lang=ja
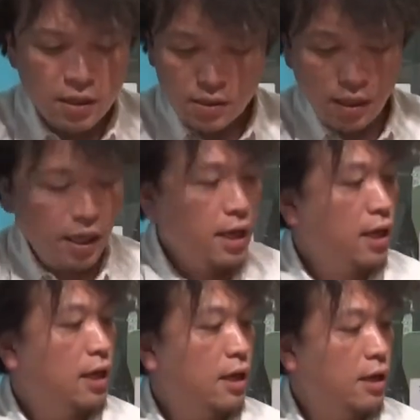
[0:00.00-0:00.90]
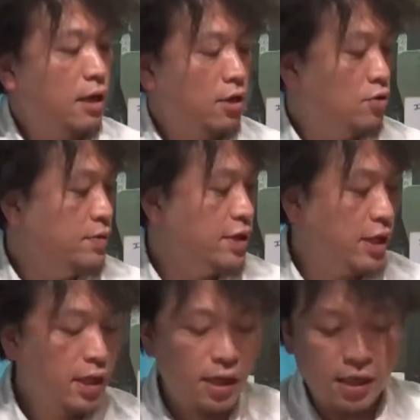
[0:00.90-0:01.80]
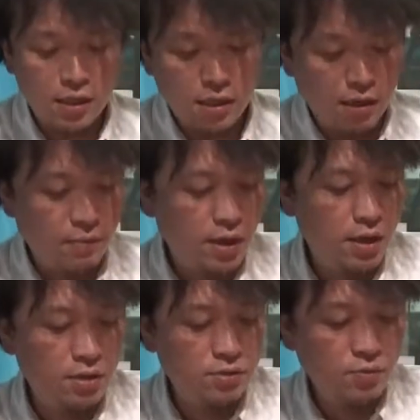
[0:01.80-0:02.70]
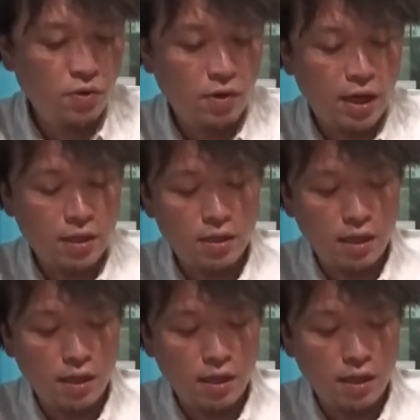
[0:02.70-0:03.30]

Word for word: でね、えー、読み切れなかったメールもあっ